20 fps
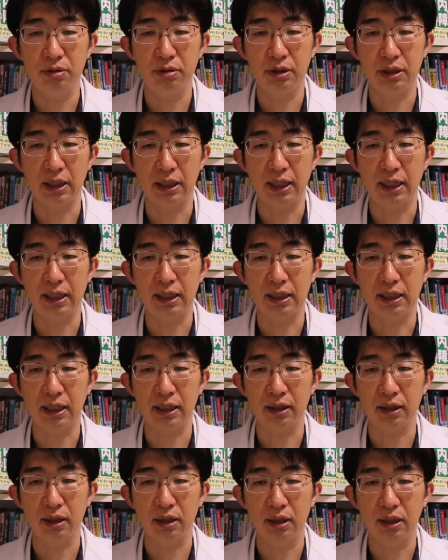るんじゃない
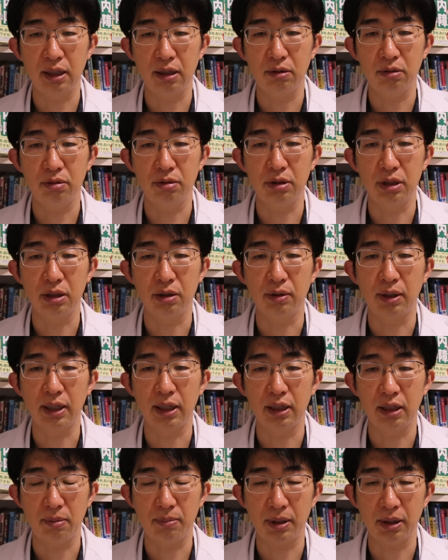かっていうふうに言わ
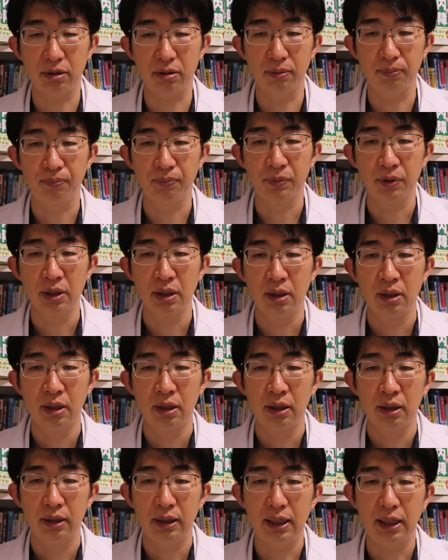れてます。
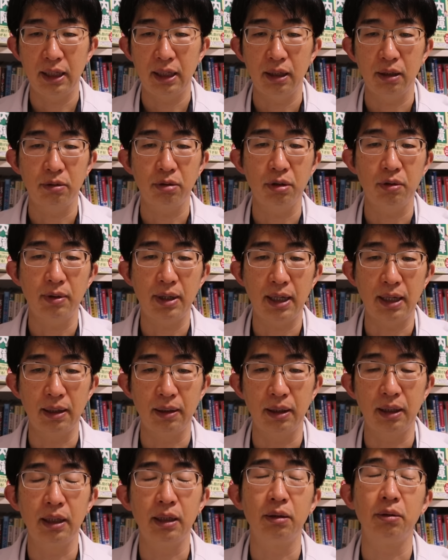で、それ
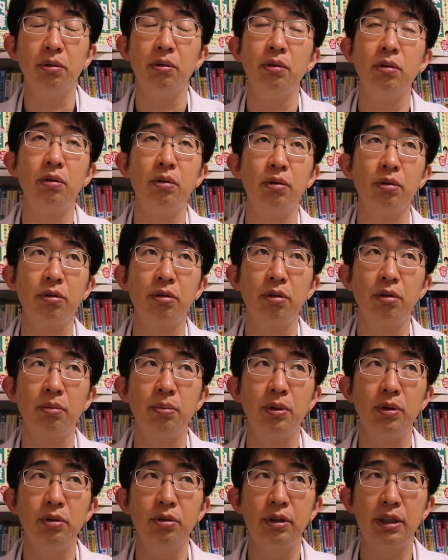は、えっと、その
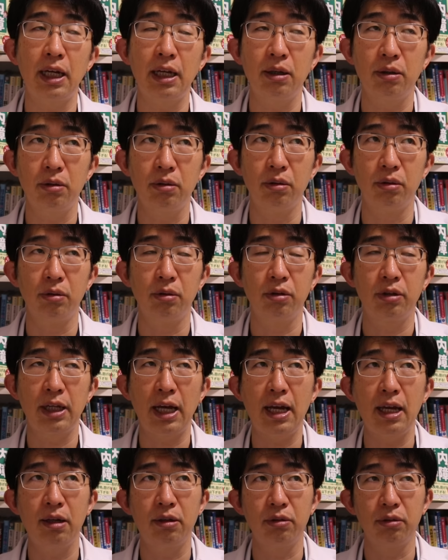防腐剤を
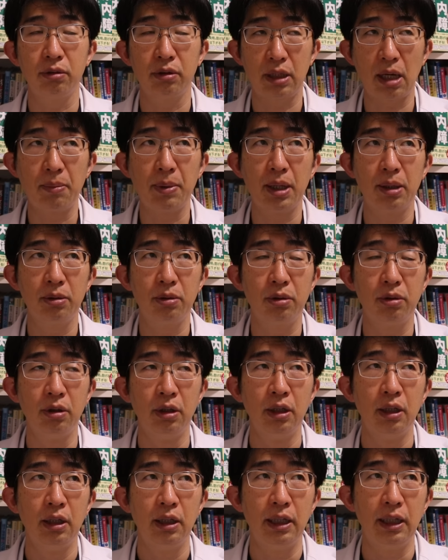抑えるため
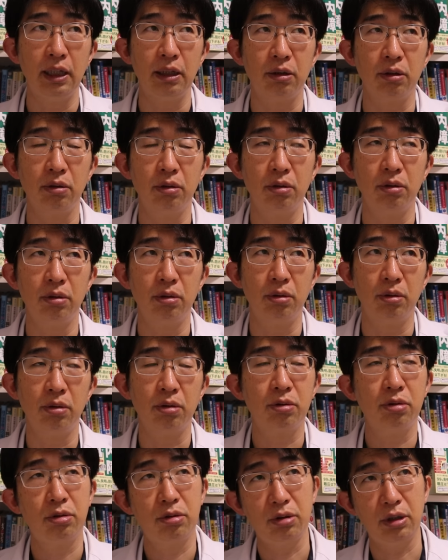の、えっと、
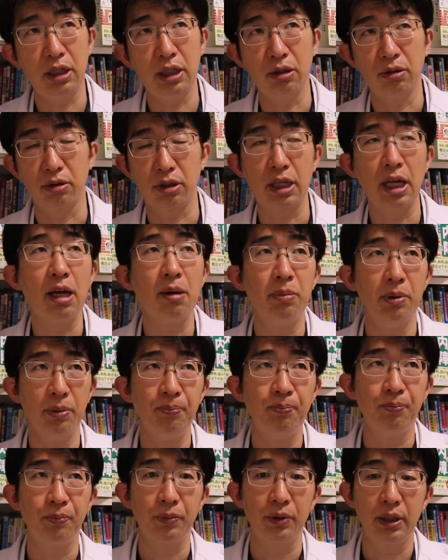お薬の成
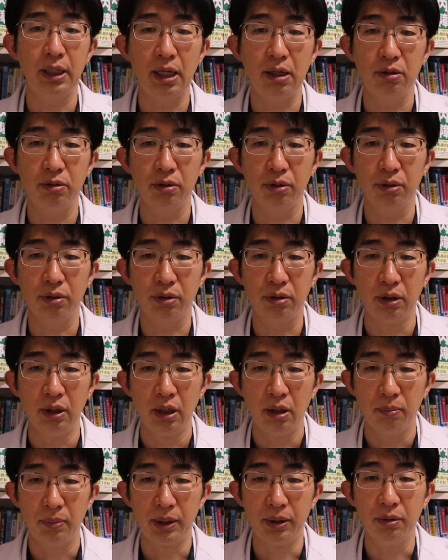分っていうのの
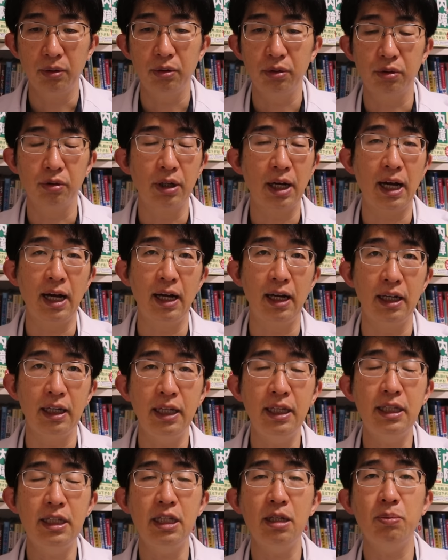濃度が
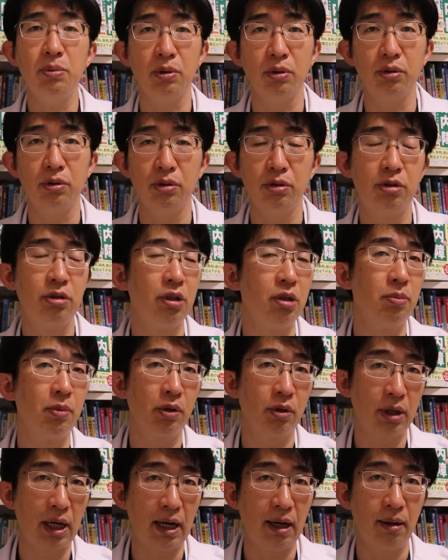一部薄い
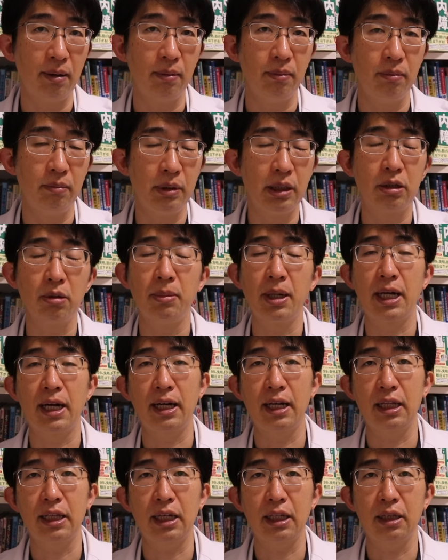ものが認め
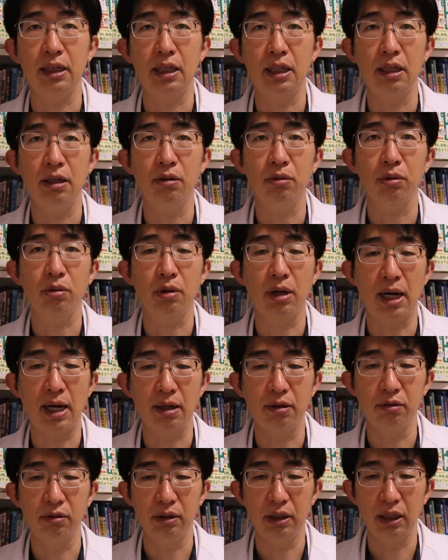られたっていうことが
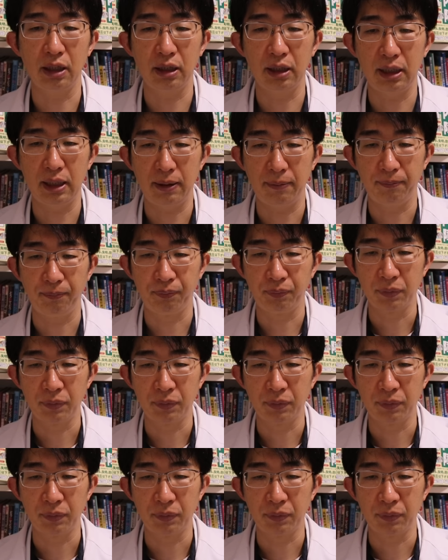あるんですね。